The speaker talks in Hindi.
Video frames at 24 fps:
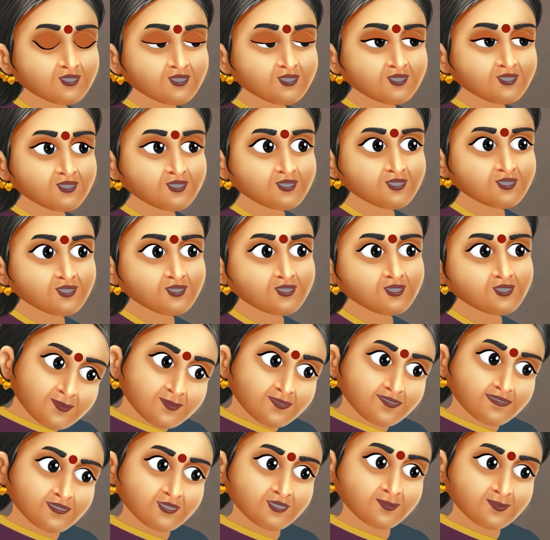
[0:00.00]
है
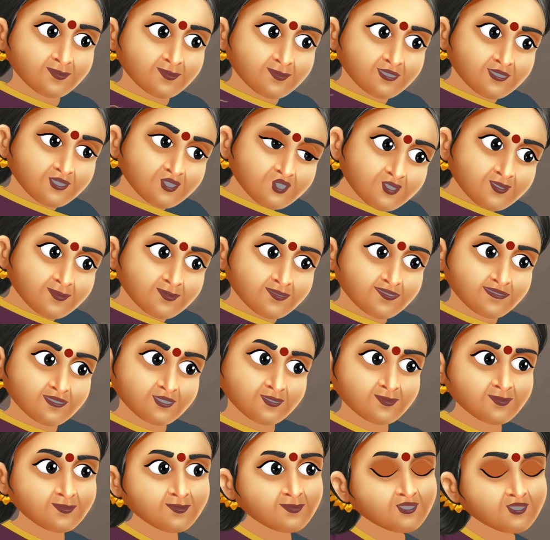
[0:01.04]
अरे अरे
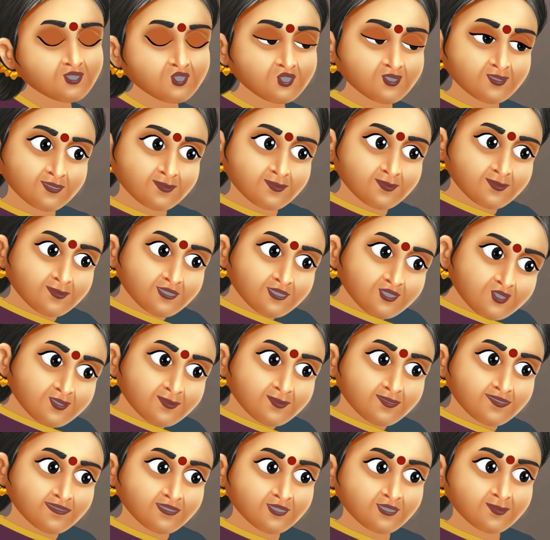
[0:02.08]
अरे ये
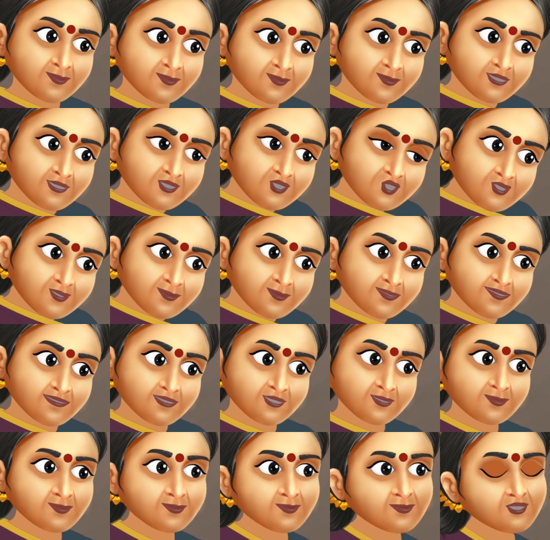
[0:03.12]
चूहा मेरे ऊपर क्यों फेंक
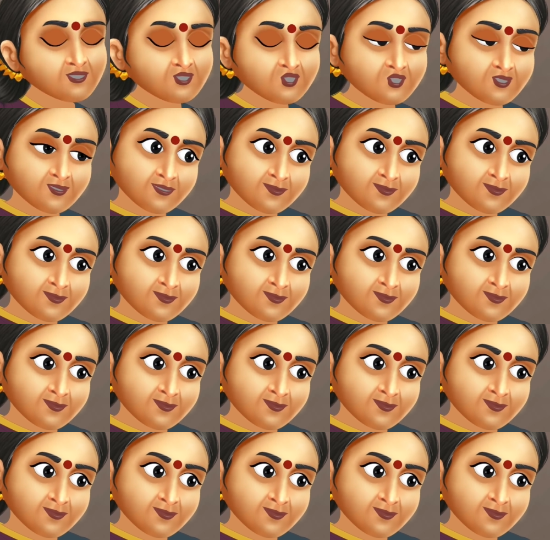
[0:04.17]
दिया